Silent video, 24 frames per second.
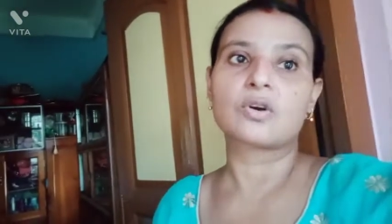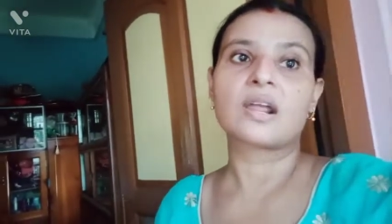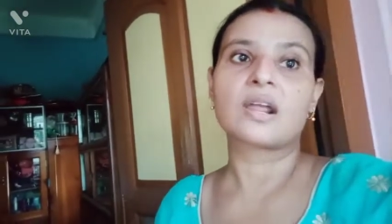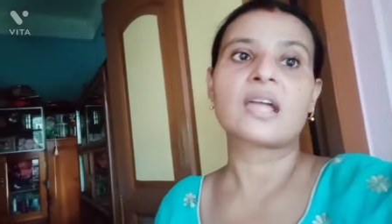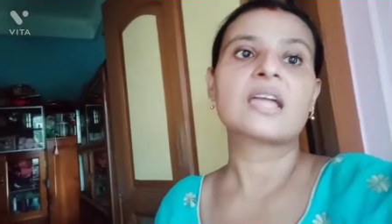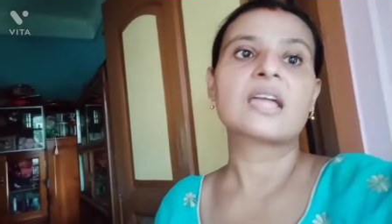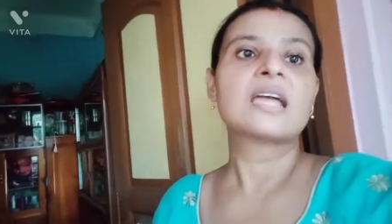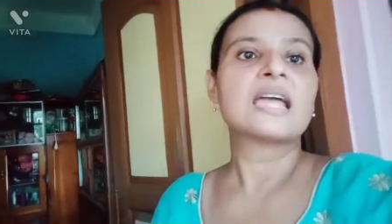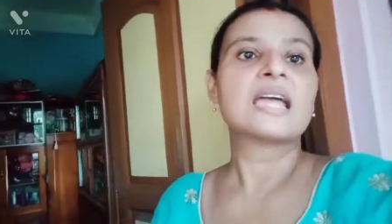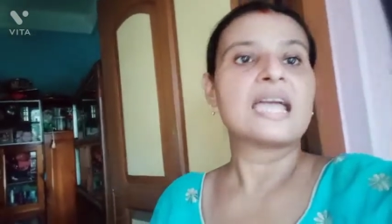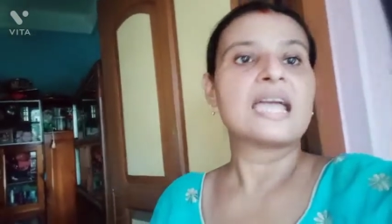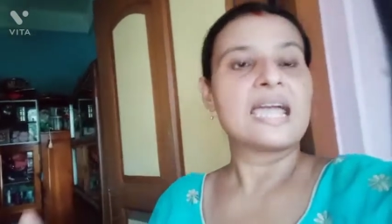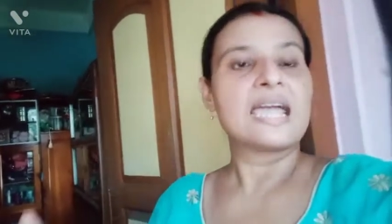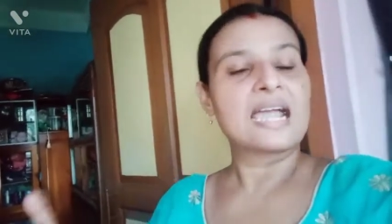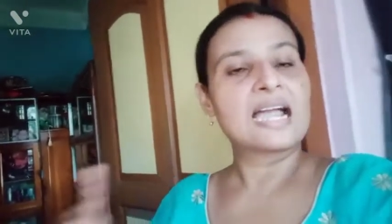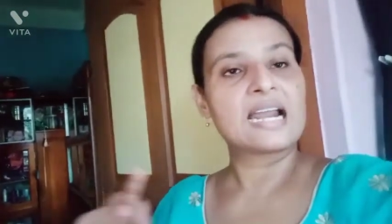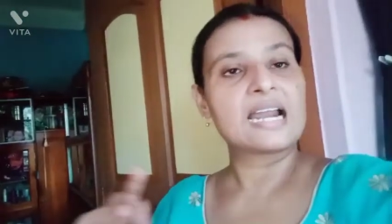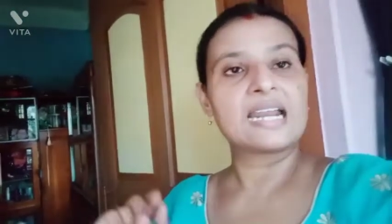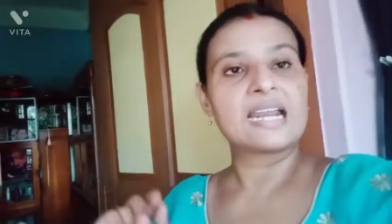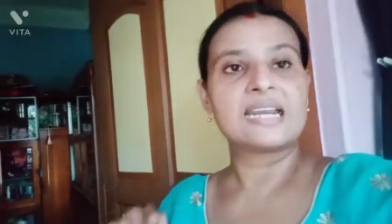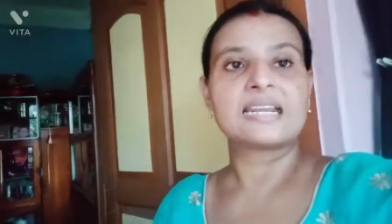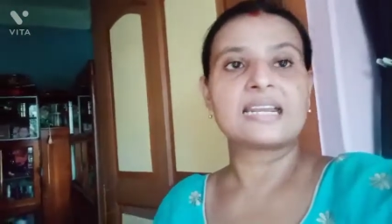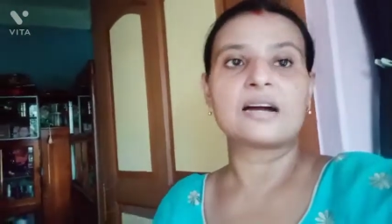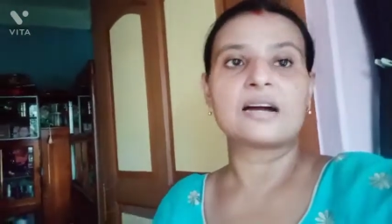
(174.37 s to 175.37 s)
এখানেই
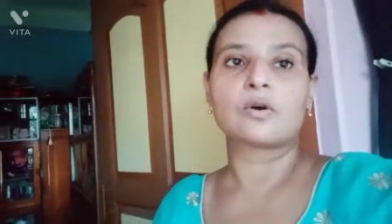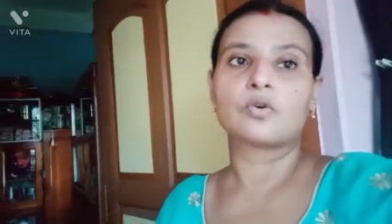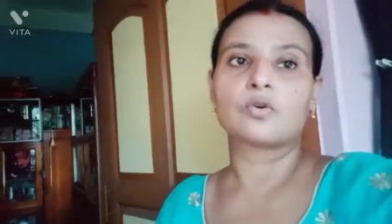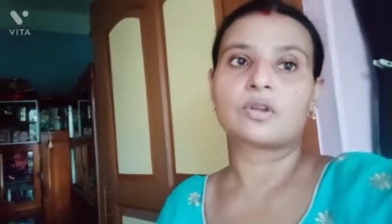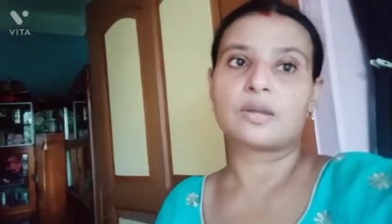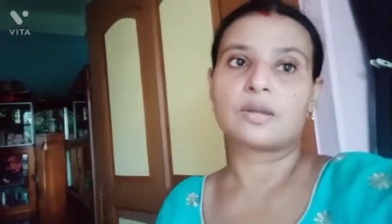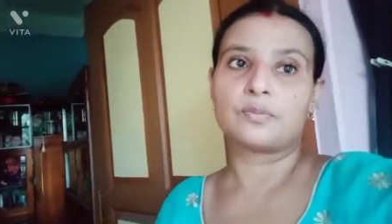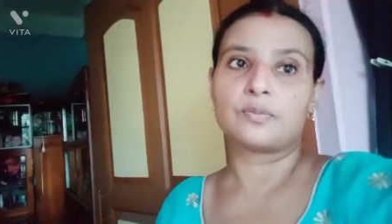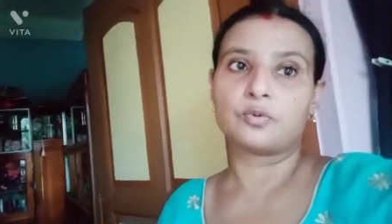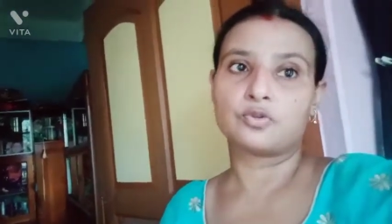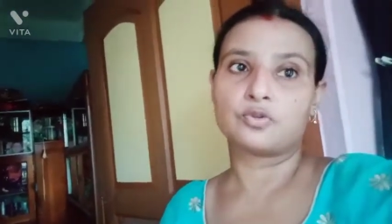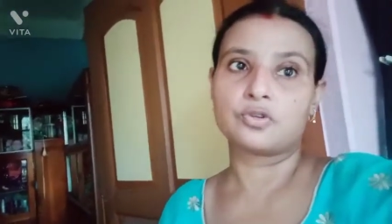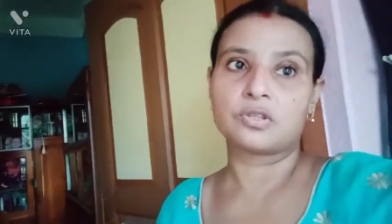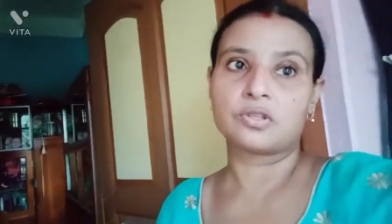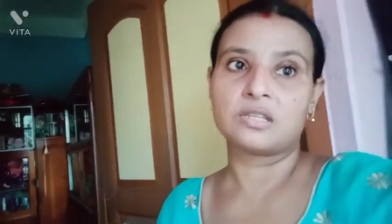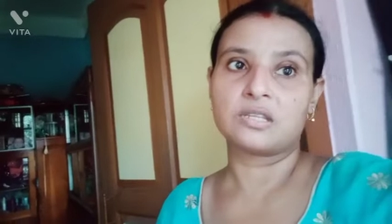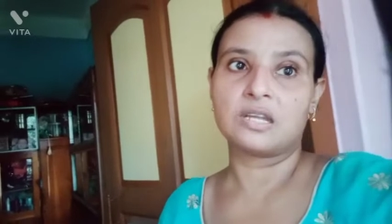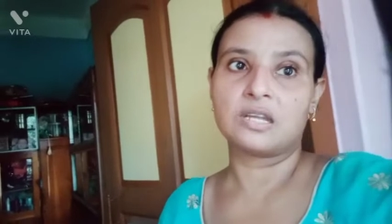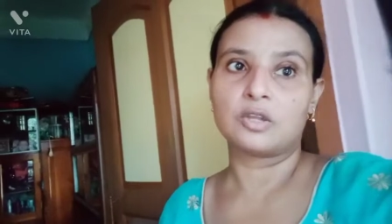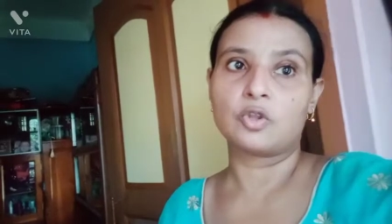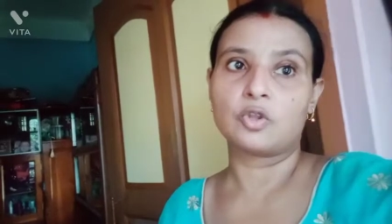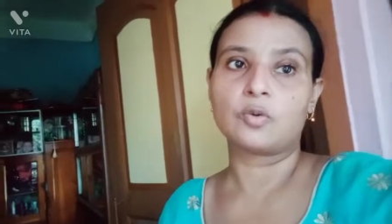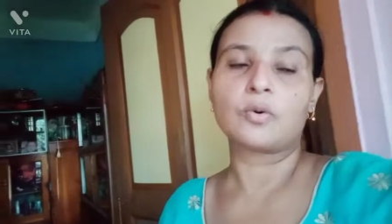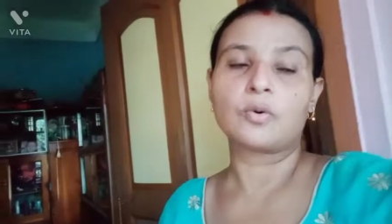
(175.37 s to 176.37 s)
ঠাকুরকে পুজো দিয়ে দেবো
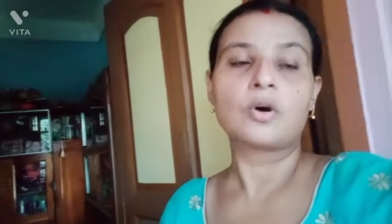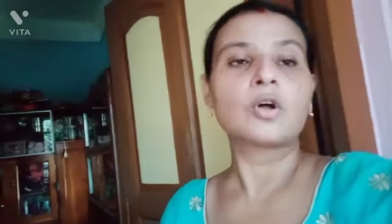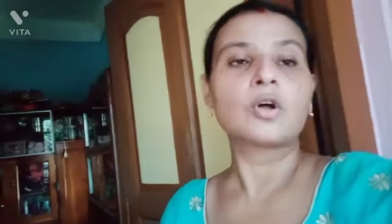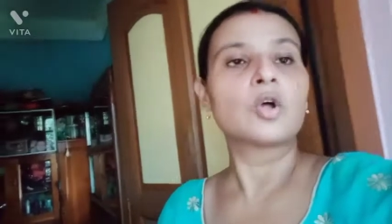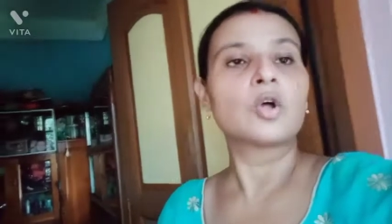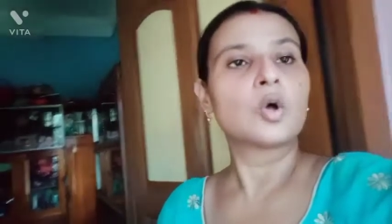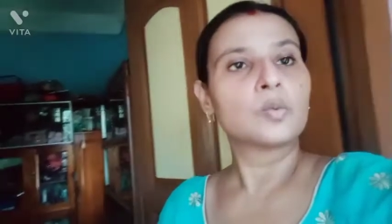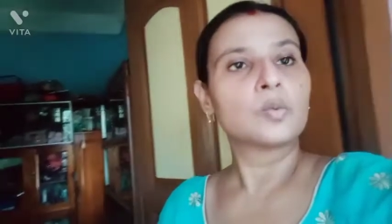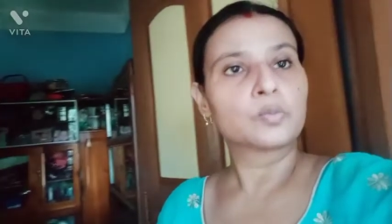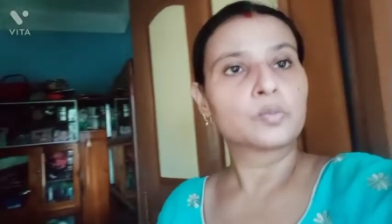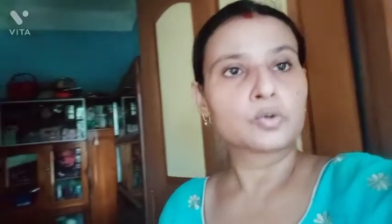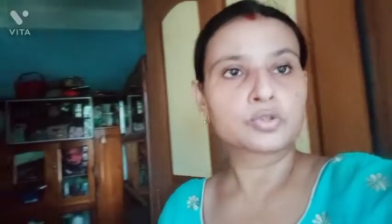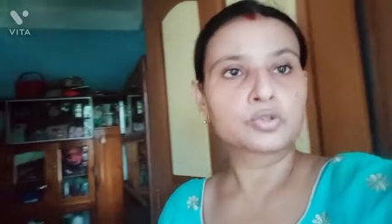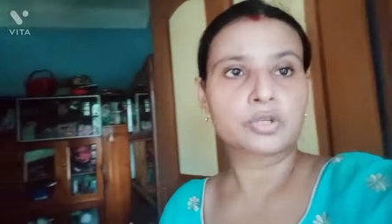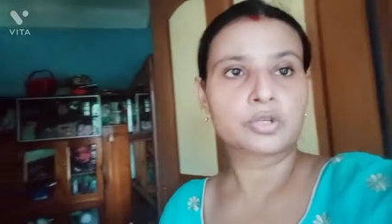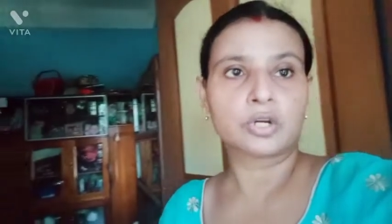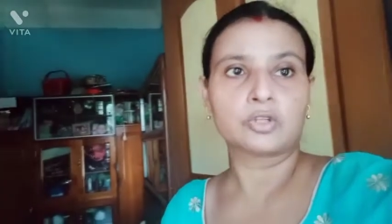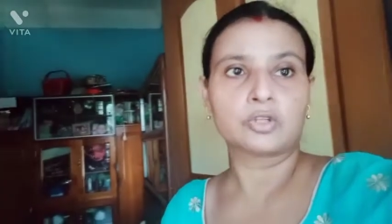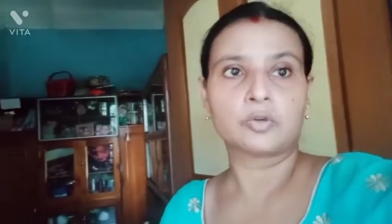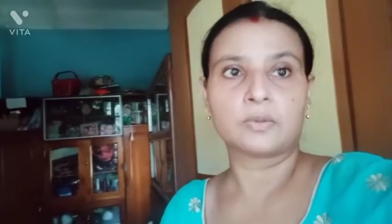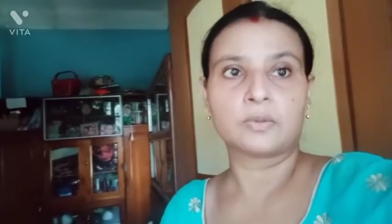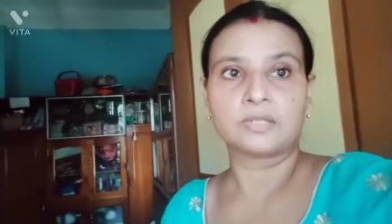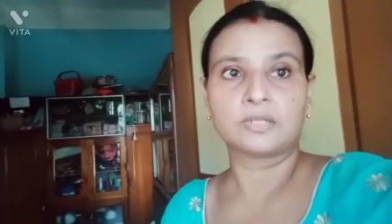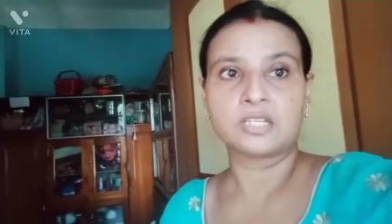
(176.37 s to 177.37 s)
পুজোটা তোমাদের
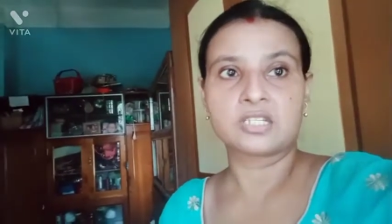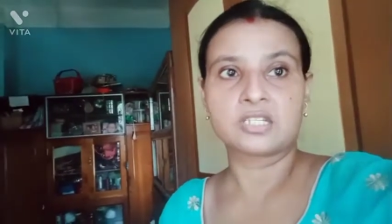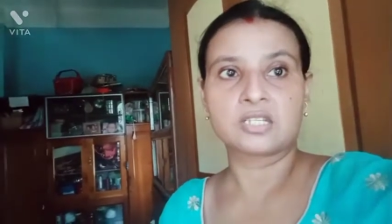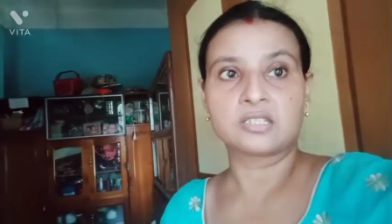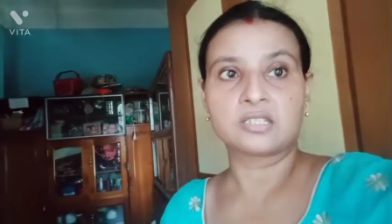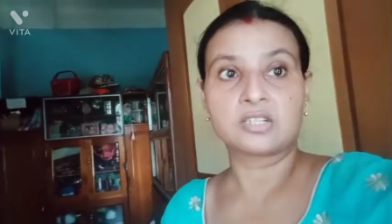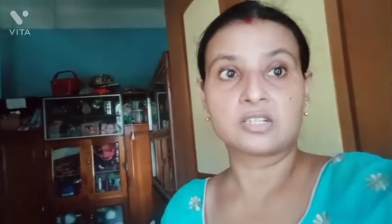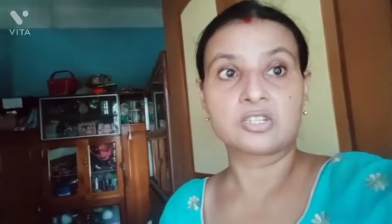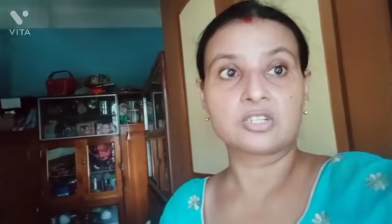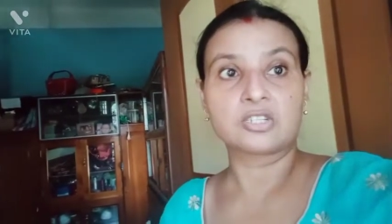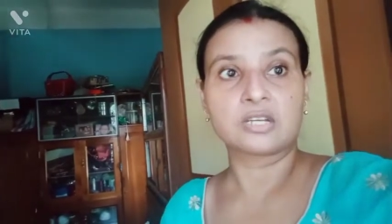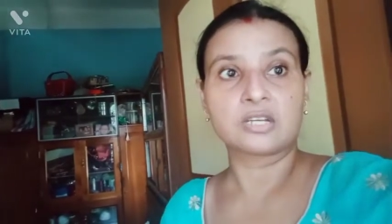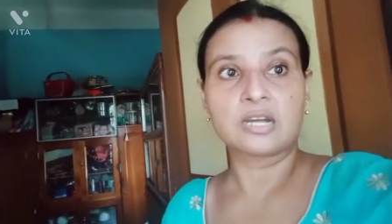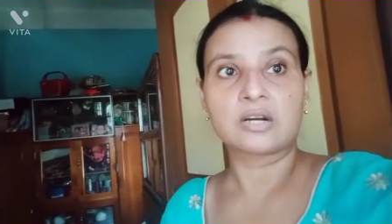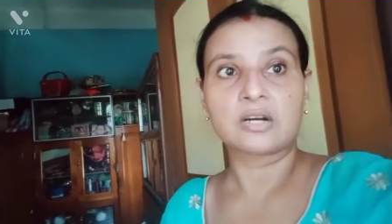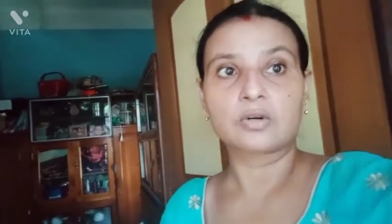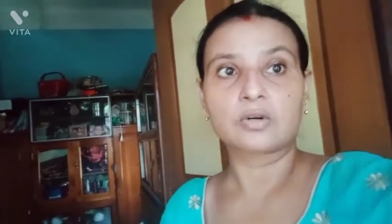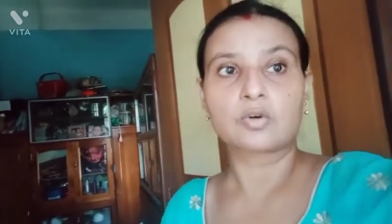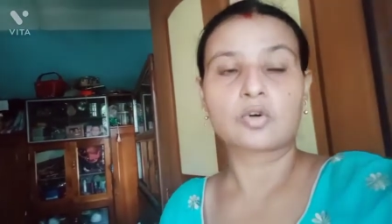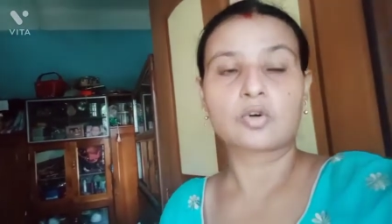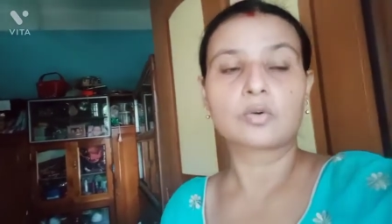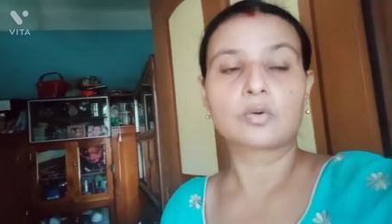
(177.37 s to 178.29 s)
সাথে শেয়ার করব